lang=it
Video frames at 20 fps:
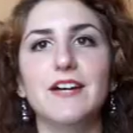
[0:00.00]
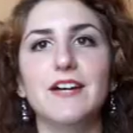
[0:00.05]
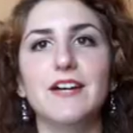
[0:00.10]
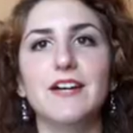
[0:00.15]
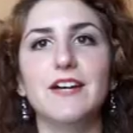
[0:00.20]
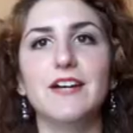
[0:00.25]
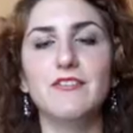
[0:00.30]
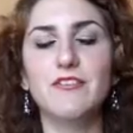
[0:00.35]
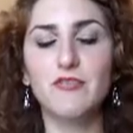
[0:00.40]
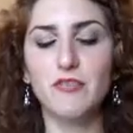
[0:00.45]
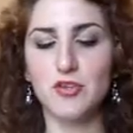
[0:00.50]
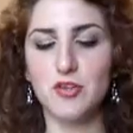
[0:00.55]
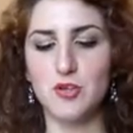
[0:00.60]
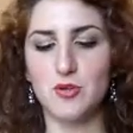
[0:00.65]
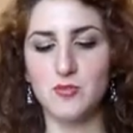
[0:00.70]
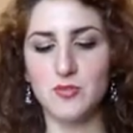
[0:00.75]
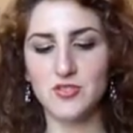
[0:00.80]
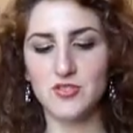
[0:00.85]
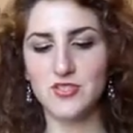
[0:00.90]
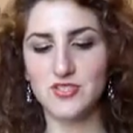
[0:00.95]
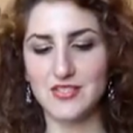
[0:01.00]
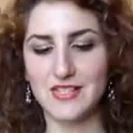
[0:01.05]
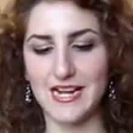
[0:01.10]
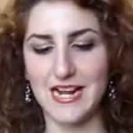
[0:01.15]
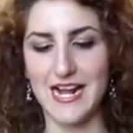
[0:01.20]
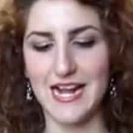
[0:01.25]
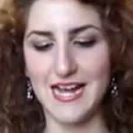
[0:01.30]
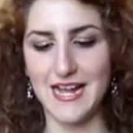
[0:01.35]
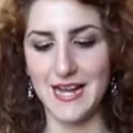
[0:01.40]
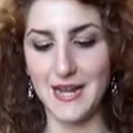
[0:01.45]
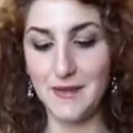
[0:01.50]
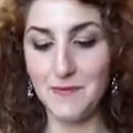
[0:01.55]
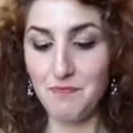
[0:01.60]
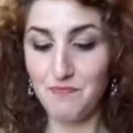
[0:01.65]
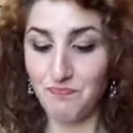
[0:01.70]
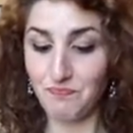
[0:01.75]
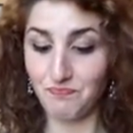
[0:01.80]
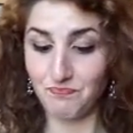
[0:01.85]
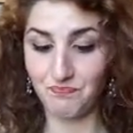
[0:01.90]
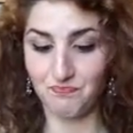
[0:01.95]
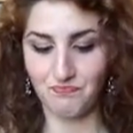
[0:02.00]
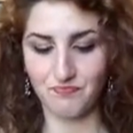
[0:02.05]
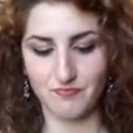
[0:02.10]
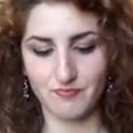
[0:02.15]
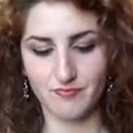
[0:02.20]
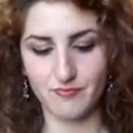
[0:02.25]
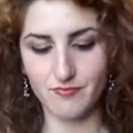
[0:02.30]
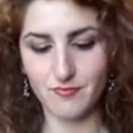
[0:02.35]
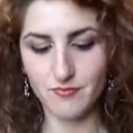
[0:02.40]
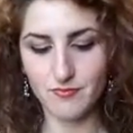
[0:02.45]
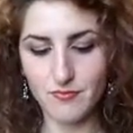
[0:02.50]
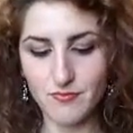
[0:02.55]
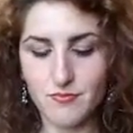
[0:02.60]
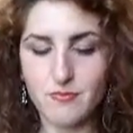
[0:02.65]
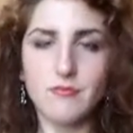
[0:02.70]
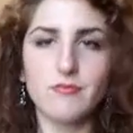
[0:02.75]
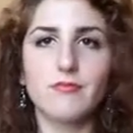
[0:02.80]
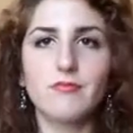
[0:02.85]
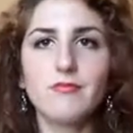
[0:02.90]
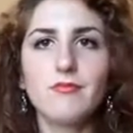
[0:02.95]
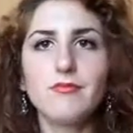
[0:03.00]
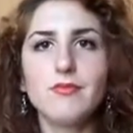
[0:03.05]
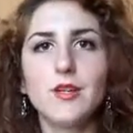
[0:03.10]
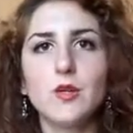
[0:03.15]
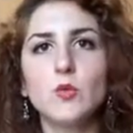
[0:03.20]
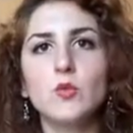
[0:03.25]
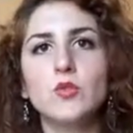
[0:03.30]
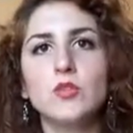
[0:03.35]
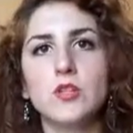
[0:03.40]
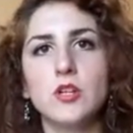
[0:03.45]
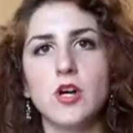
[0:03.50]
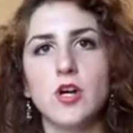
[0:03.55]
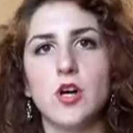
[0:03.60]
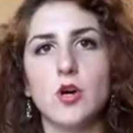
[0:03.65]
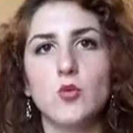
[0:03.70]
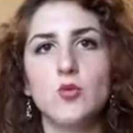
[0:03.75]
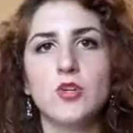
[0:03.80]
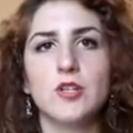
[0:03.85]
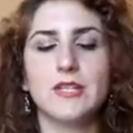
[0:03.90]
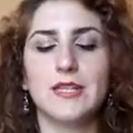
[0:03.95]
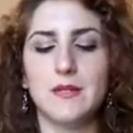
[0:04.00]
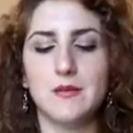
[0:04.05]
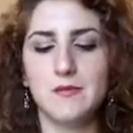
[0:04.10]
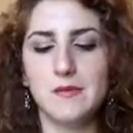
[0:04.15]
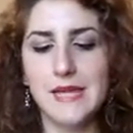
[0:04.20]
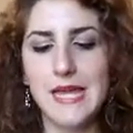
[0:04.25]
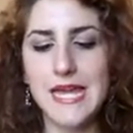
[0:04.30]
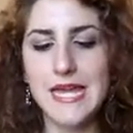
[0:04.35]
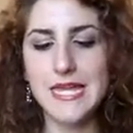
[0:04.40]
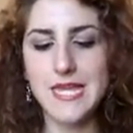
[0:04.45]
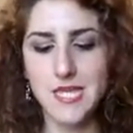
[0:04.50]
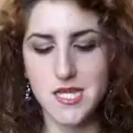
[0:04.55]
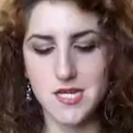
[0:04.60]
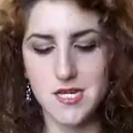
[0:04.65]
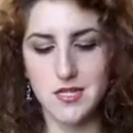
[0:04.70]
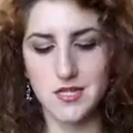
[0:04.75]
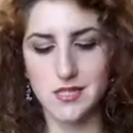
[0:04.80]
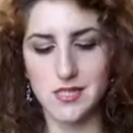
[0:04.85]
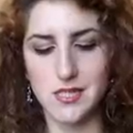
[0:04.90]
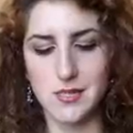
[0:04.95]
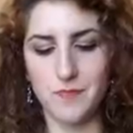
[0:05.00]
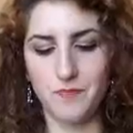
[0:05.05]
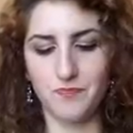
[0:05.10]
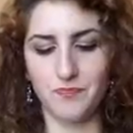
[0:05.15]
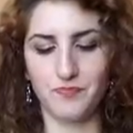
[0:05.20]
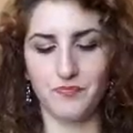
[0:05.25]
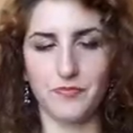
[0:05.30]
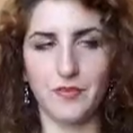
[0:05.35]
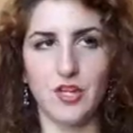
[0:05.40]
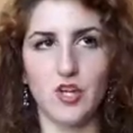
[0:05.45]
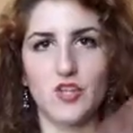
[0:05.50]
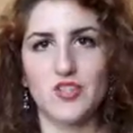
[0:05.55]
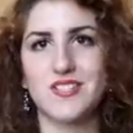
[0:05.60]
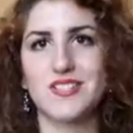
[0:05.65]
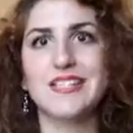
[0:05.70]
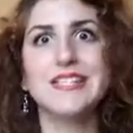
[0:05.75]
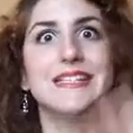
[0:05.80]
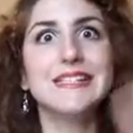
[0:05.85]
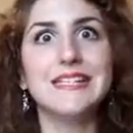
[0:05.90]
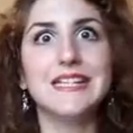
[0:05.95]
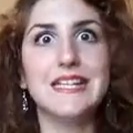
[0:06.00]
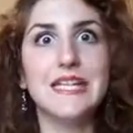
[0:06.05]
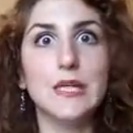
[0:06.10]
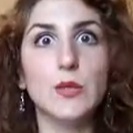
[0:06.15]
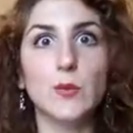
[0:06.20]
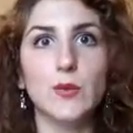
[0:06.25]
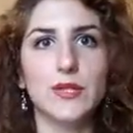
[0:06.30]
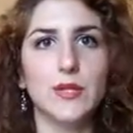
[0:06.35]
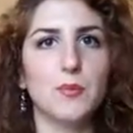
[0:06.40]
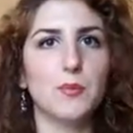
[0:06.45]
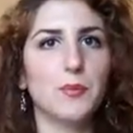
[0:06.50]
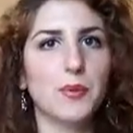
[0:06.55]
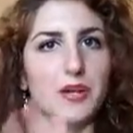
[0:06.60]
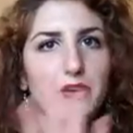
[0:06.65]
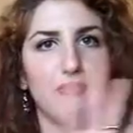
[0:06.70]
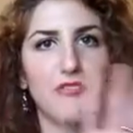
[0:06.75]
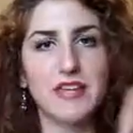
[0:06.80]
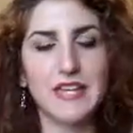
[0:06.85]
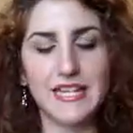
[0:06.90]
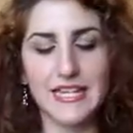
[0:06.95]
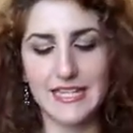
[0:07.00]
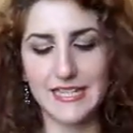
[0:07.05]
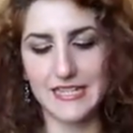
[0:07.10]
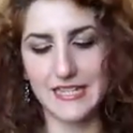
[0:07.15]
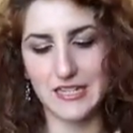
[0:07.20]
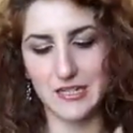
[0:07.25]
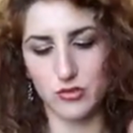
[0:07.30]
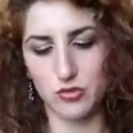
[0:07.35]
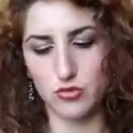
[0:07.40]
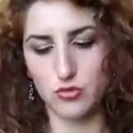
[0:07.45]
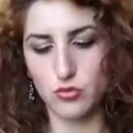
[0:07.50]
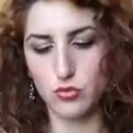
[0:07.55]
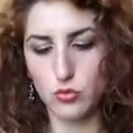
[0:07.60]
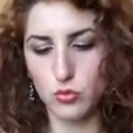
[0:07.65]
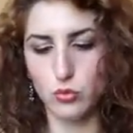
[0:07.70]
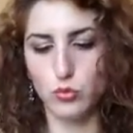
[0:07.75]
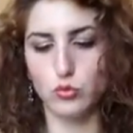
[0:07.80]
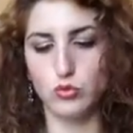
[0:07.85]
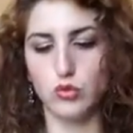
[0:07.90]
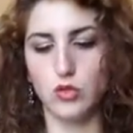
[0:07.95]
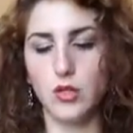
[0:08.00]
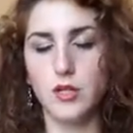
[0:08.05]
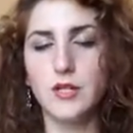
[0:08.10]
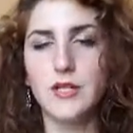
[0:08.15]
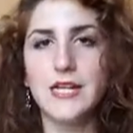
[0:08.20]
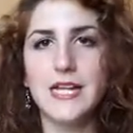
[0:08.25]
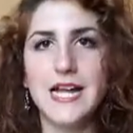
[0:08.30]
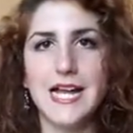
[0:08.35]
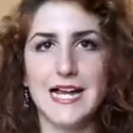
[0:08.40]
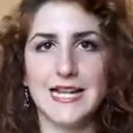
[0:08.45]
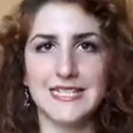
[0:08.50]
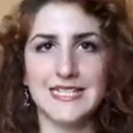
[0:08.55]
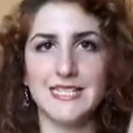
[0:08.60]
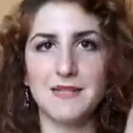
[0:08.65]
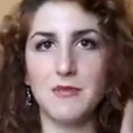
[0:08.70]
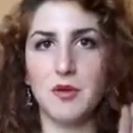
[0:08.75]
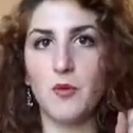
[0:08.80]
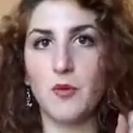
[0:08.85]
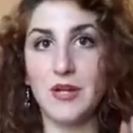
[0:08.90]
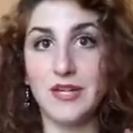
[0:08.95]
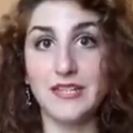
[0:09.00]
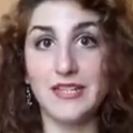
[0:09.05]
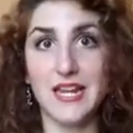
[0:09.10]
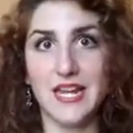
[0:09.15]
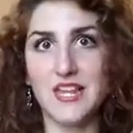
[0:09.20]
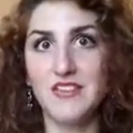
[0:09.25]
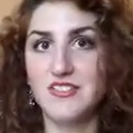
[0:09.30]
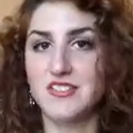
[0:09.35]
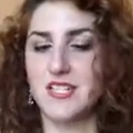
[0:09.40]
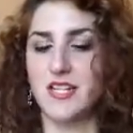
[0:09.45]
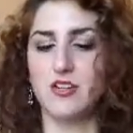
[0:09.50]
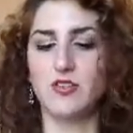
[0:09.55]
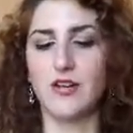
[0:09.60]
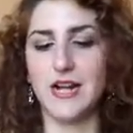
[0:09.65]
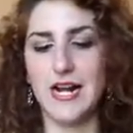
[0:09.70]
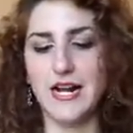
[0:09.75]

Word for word: eh, vi voglio mostrare uno, uno dei miei um, rossetti liquidi preferiti in assoluto, assieme a quelli della Yves Saint